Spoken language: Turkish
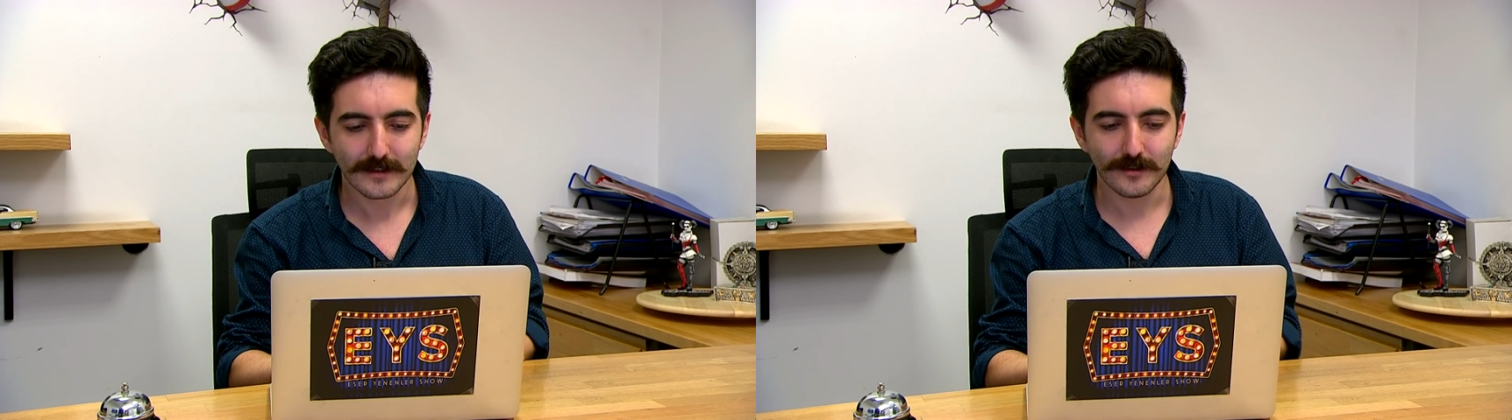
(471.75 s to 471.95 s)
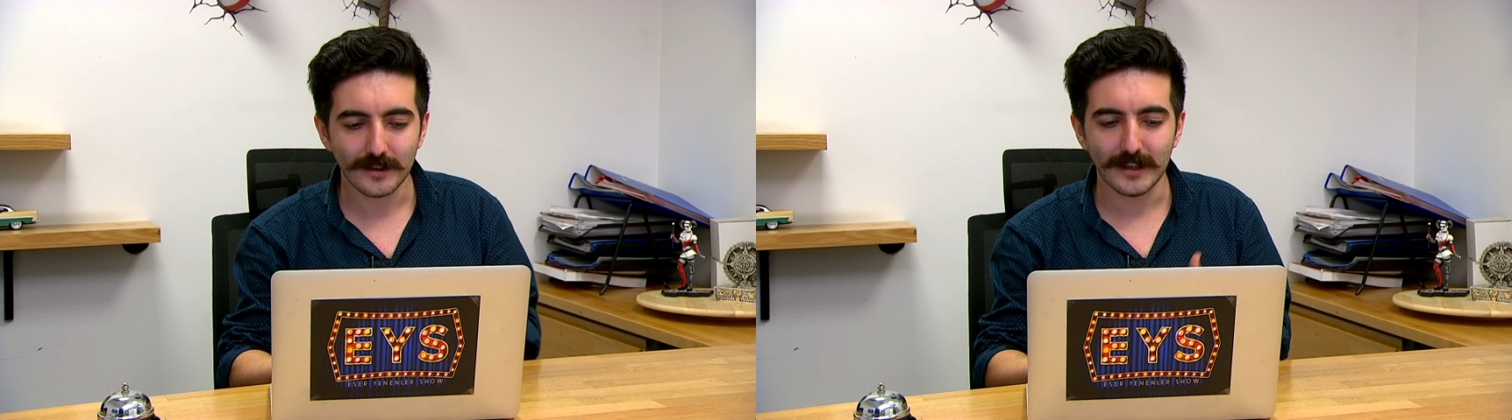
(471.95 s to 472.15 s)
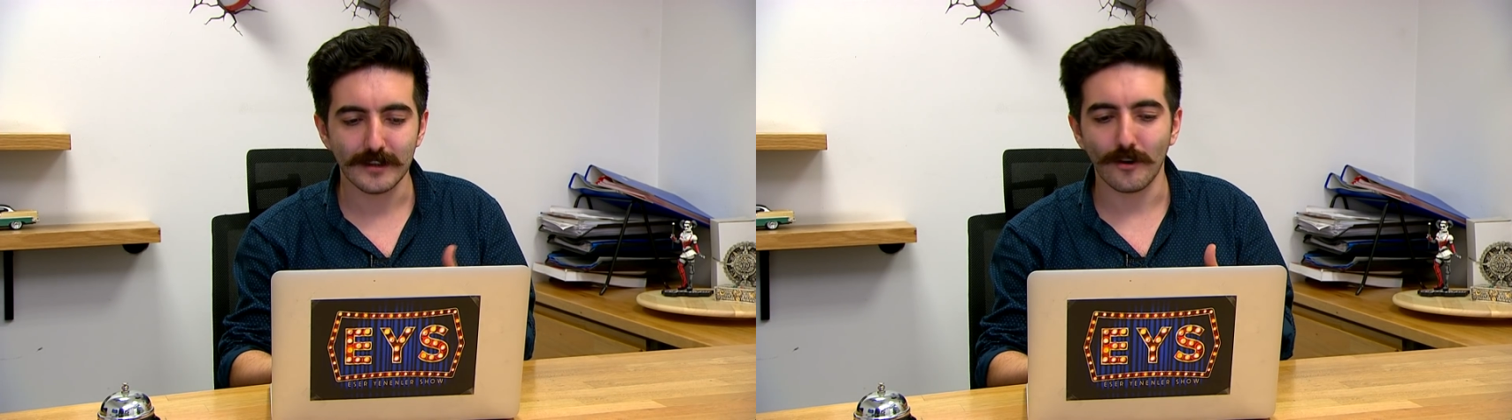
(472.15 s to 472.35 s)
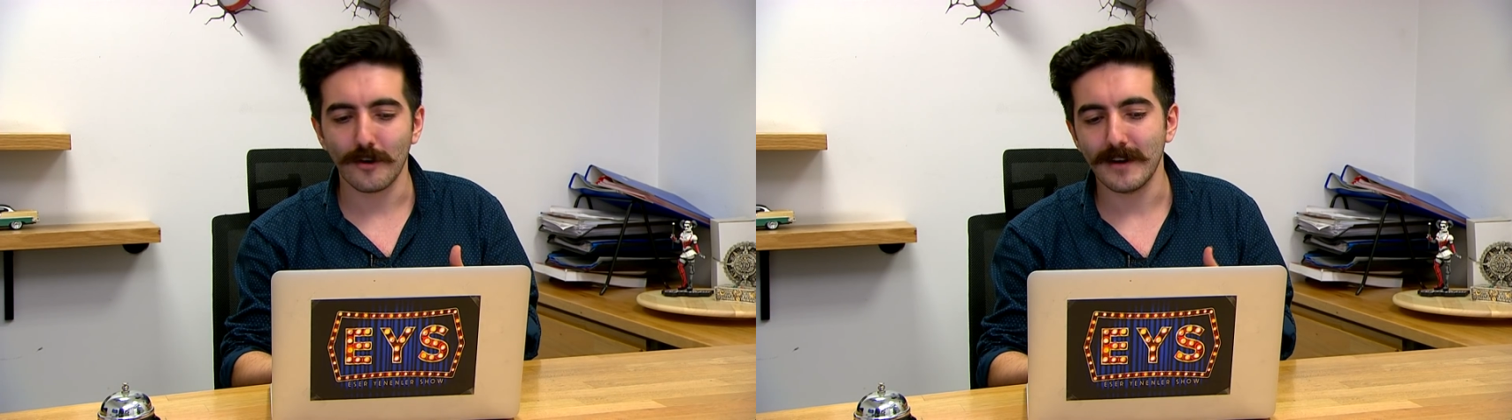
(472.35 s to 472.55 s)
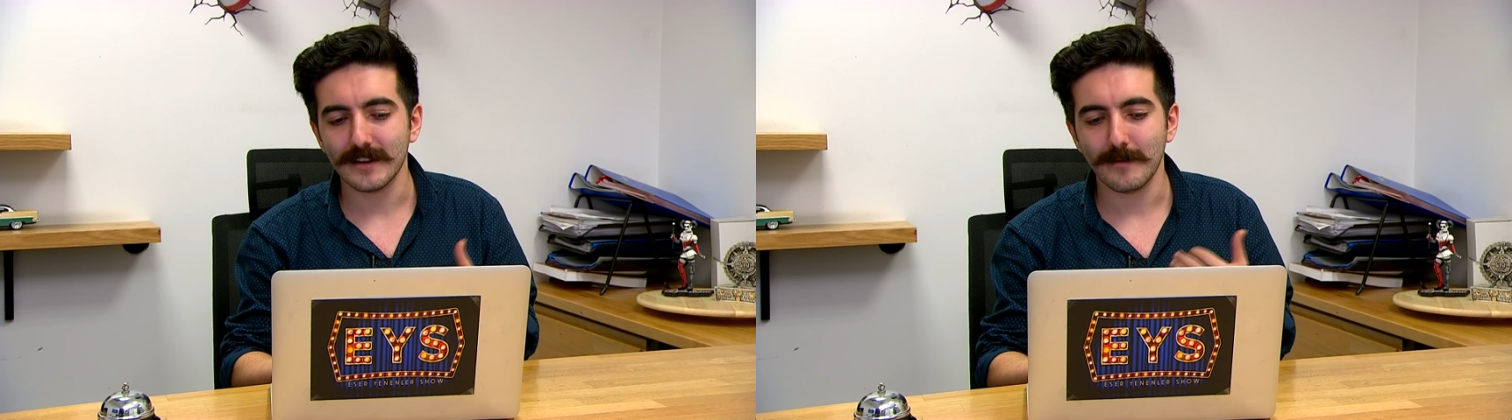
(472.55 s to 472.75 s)
Diyor ki
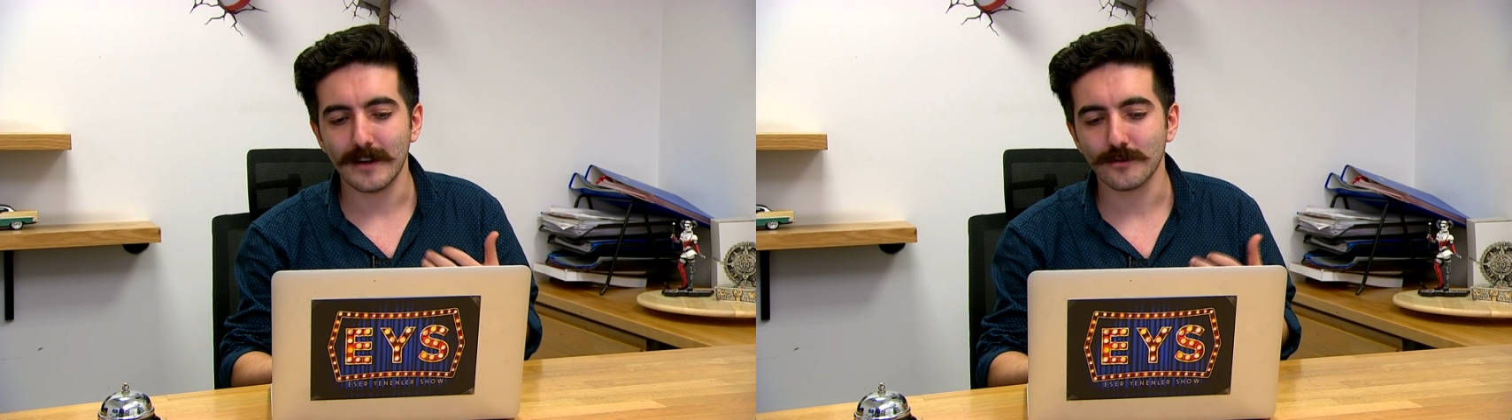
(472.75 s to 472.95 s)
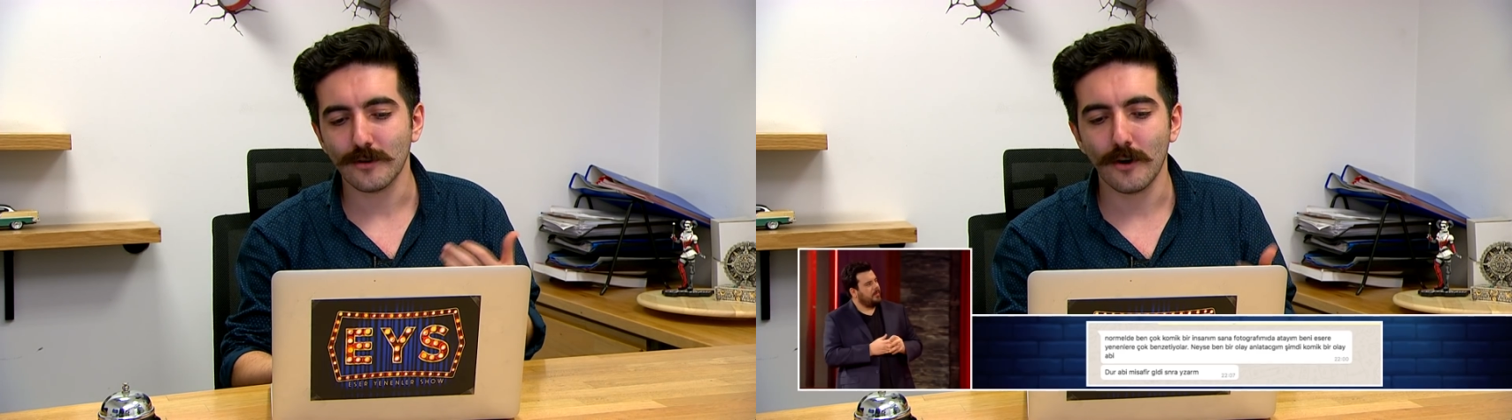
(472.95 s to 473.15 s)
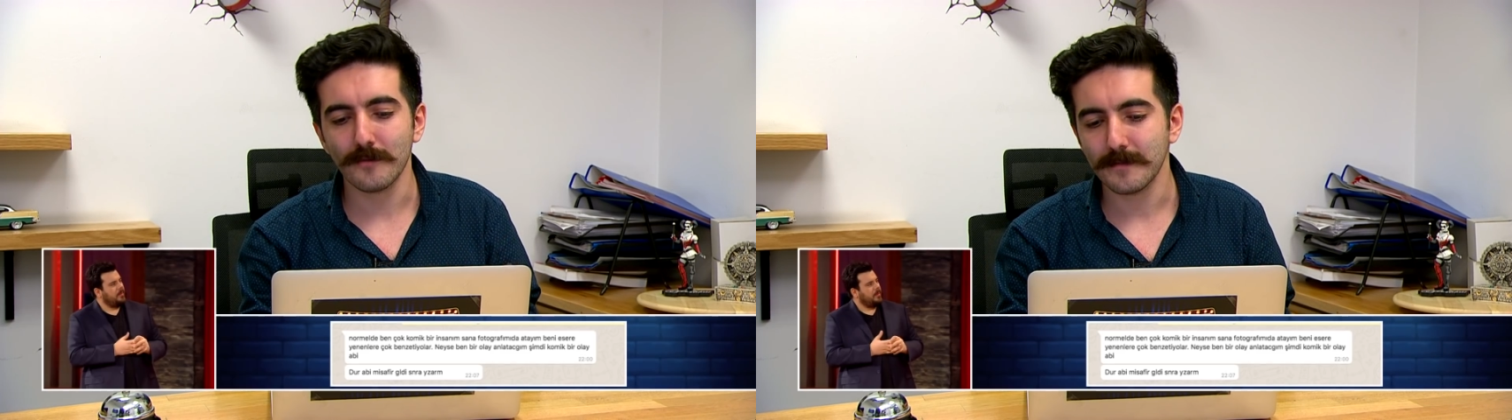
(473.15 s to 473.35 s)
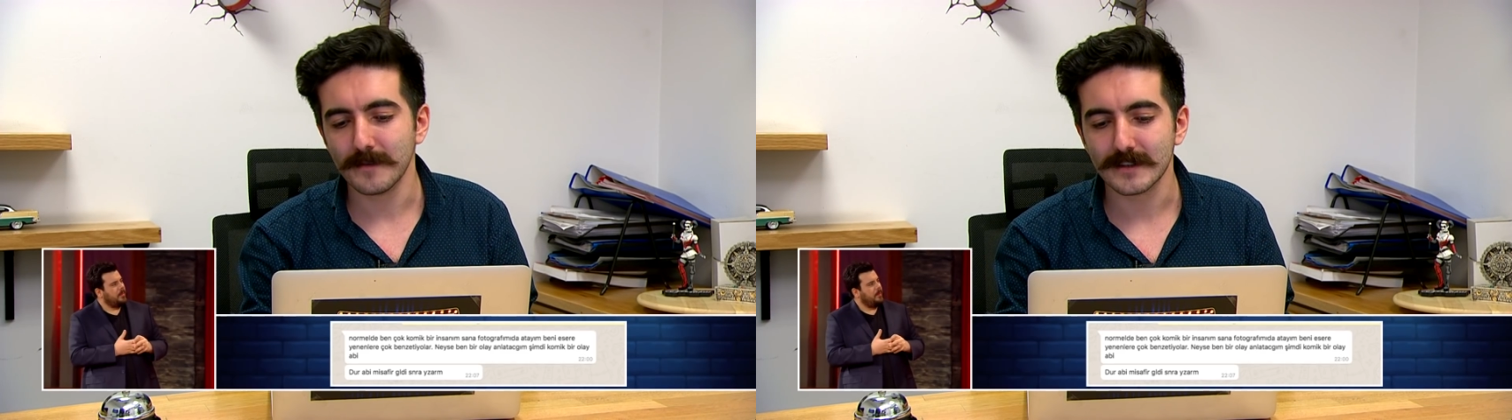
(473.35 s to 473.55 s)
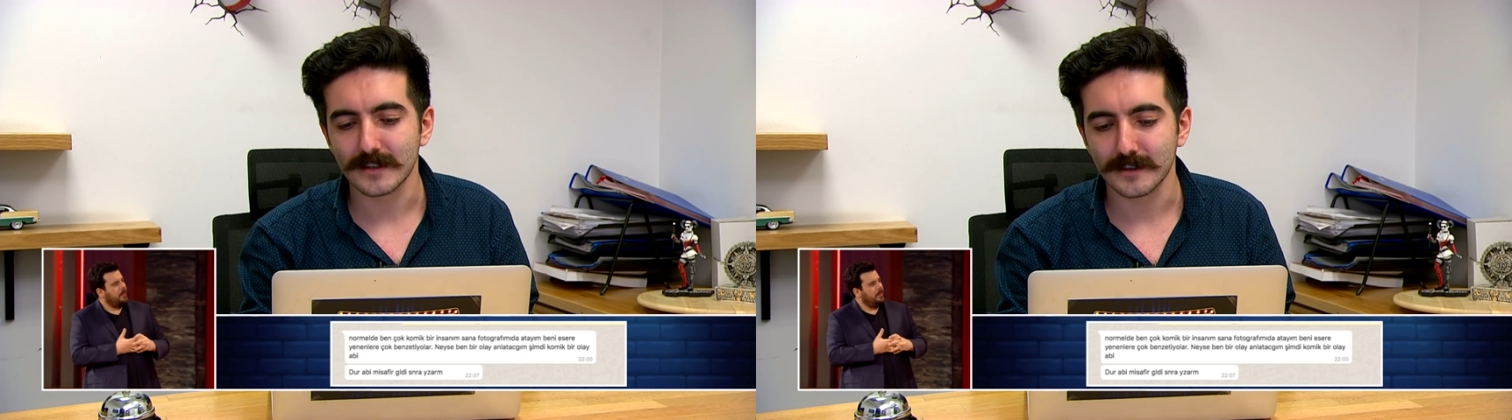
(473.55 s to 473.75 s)
normalde ben çok komik
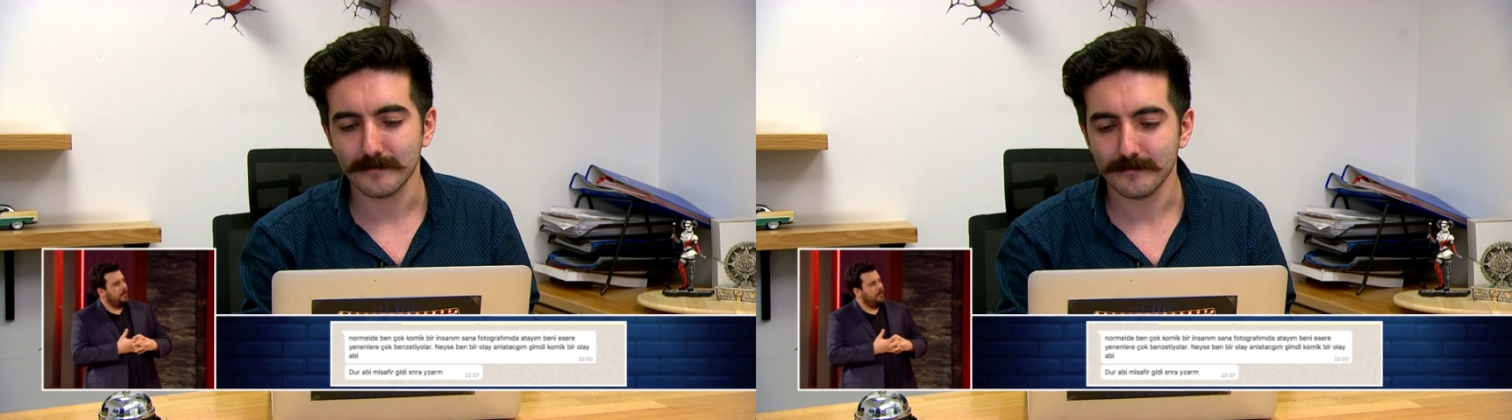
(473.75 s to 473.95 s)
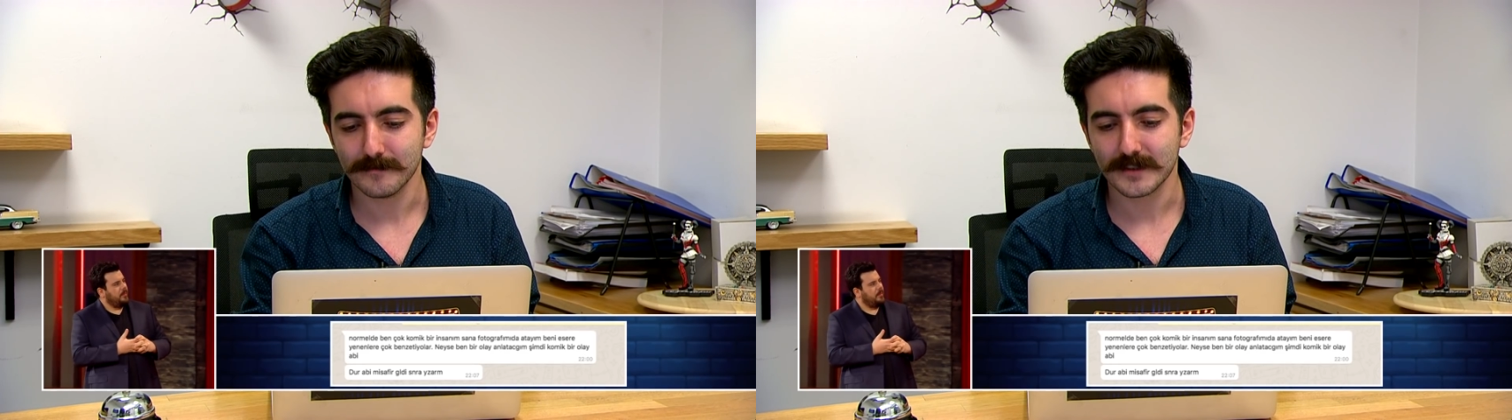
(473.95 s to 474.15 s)
bir insanım.